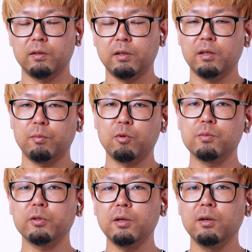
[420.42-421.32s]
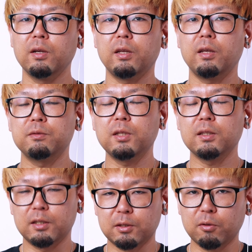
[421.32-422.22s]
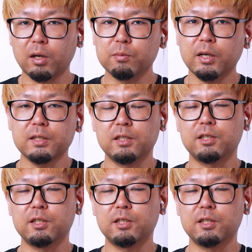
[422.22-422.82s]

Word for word: えー、僕もね、えー、普段ですとライブ配信